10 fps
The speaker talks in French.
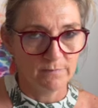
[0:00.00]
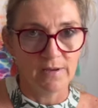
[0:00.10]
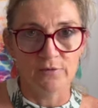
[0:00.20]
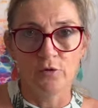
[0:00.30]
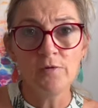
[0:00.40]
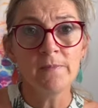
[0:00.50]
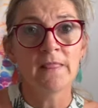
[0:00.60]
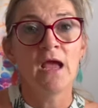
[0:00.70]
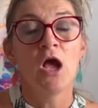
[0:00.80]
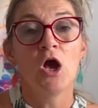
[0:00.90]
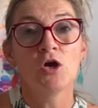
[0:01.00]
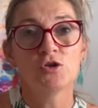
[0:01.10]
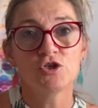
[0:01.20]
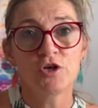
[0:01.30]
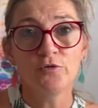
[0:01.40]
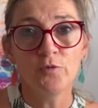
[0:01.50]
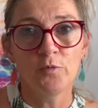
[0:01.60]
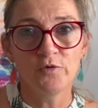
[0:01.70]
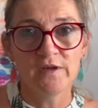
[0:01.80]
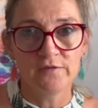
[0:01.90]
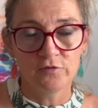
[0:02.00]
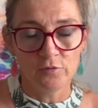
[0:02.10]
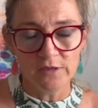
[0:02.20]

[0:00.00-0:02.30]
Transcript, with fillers: pardon, un champ de protection.